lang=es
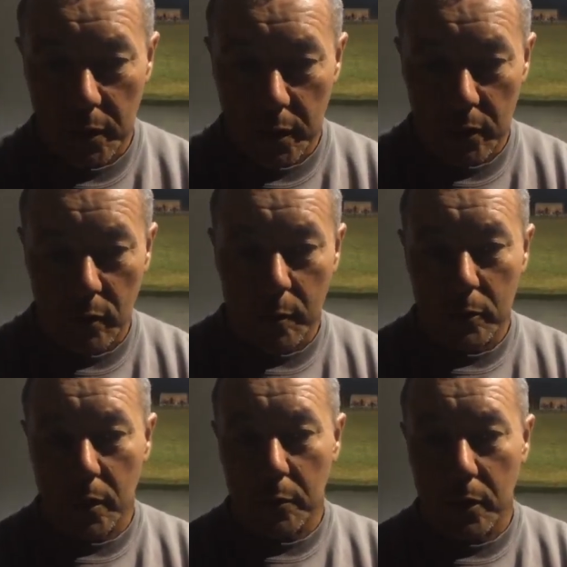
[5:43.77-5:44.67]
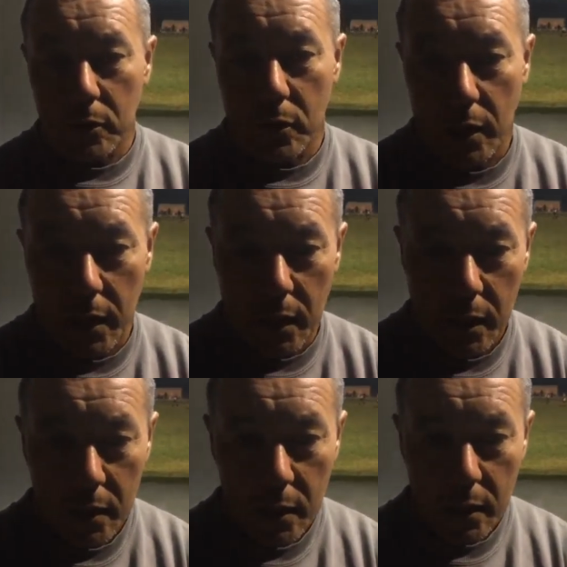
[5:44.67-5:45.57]
Así que nos vamos a estar viendo y ojalá
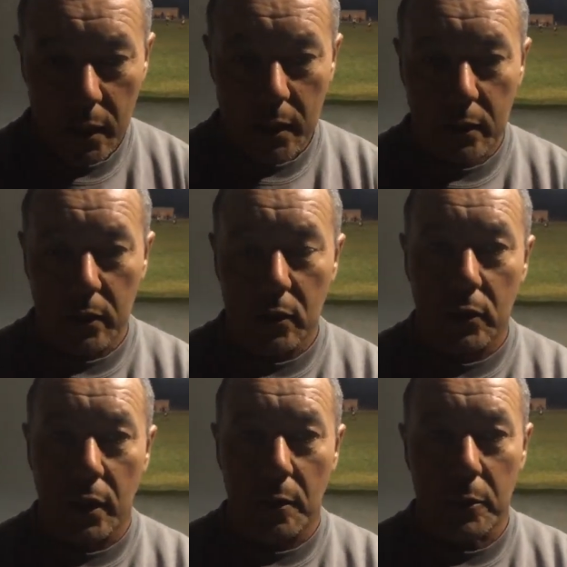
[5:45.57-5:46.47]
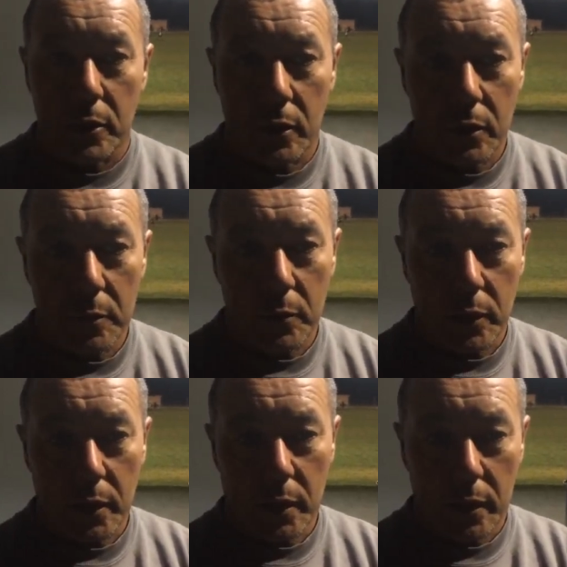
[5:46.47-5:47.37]
Argentino tenga el protagonismo
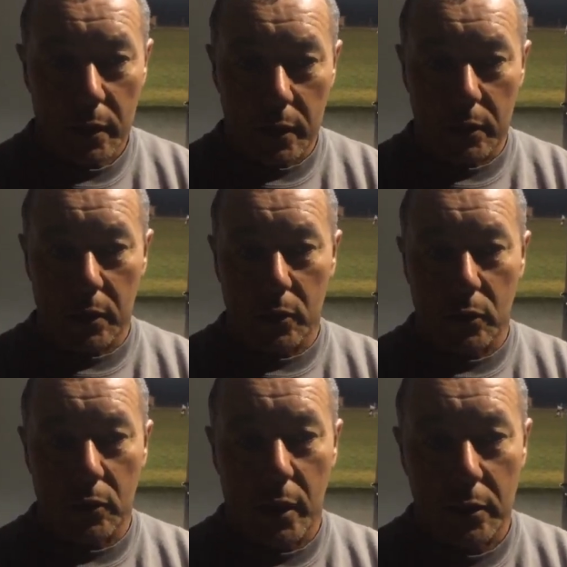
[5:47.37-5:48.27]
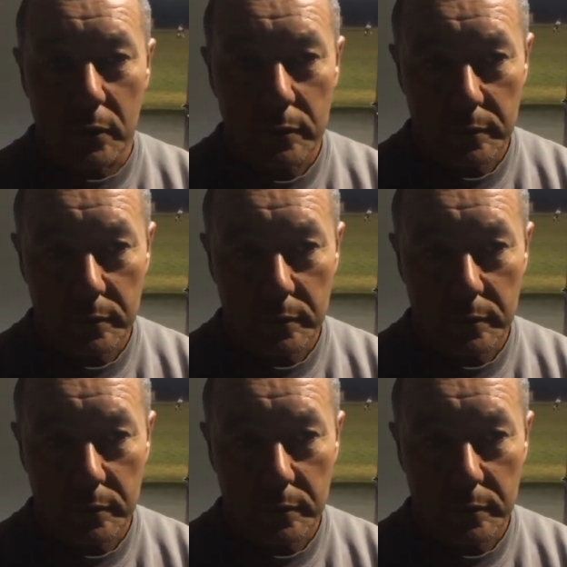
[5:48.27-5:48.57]
que, tiene todos los años.